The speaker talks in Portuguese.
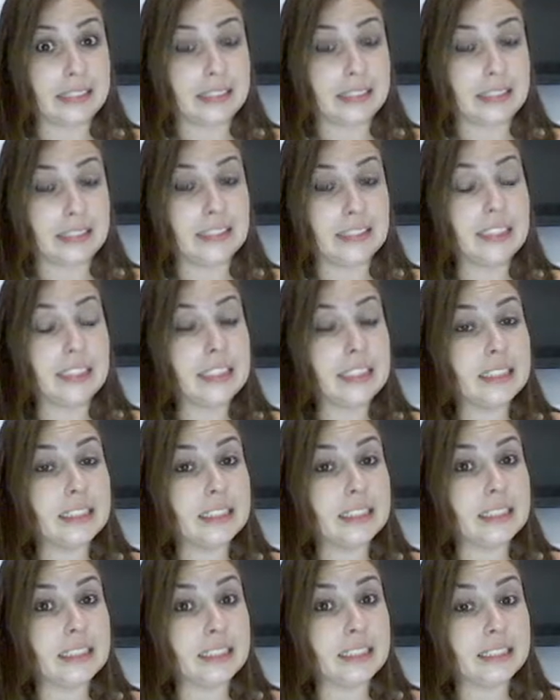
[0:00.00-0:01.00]
E
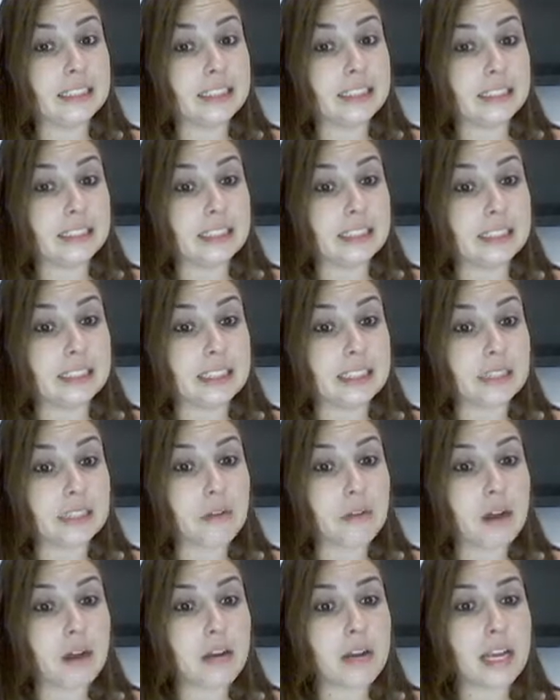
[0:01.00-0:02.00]
aí?
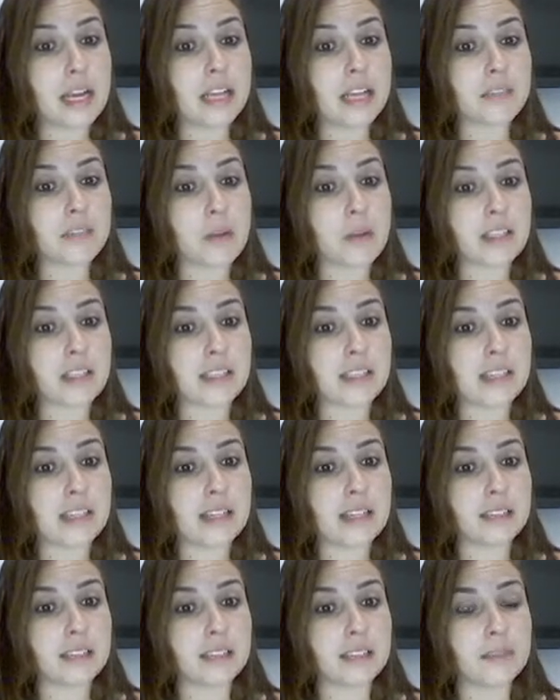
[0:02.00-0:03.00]
Qual é a resposta
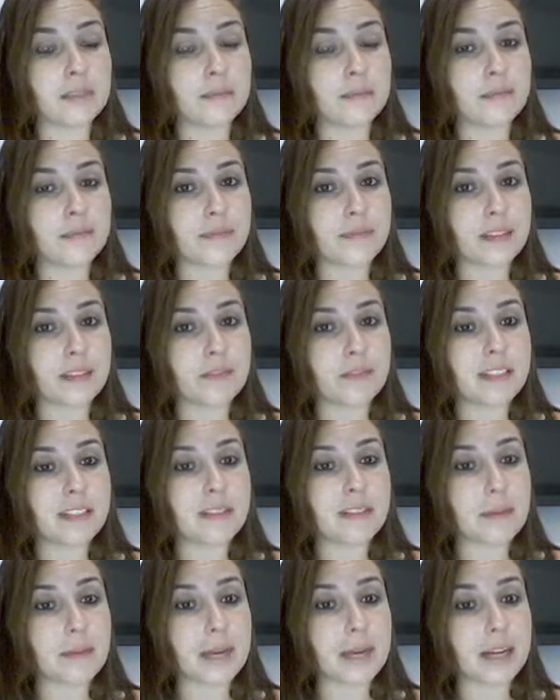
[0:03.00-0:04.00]
certa? Você
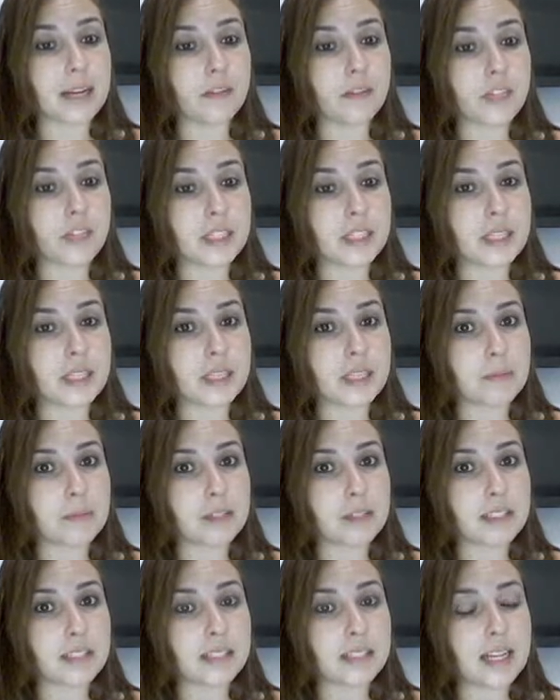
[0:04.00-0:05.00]
vai marcar um X na
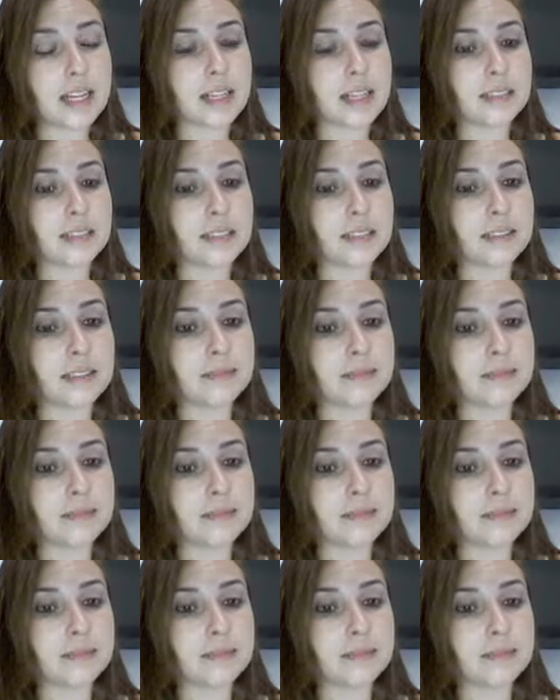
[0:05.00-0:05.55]
resposta certa.